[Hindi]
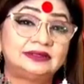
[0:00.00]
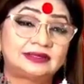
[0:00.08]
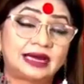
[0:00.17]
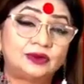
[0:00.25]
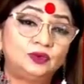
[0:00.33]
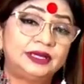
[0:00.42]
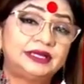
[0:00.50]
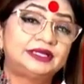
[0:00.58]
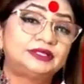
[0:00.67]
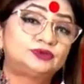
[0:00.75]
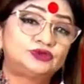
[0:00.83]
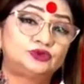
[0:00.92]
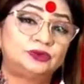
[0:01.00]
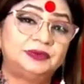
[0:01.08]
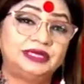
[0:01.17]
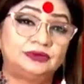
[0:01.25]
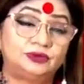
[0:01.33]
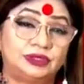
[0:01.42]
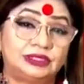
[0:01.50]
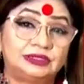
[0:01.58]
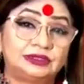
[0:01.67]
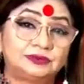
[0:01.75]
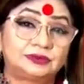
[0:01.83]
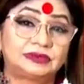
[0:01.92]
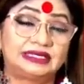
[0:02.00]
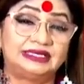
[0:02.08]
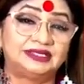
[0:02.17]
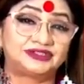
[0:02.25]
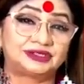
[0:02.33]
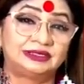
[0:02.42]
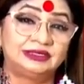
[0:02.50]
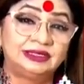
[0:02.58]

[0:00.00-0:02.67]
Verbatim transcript: राहु एंड केतु शुड बी इन गुड कंडीशन